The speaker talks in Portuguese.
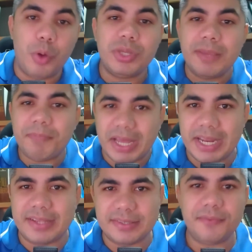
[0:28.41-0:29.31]
ao que
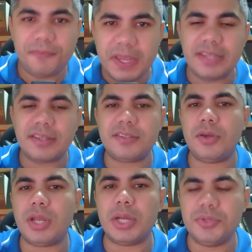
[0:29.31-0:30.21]
parece, fez a
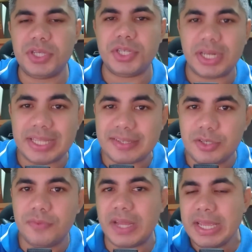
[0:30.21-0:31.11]
senhora senhora Rosângela da
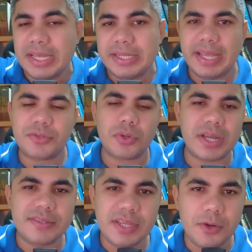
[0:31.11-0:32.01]
Silva nessa
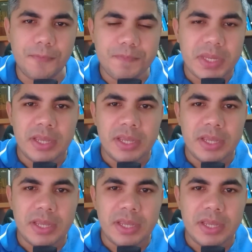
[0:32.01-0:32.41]
ocasião.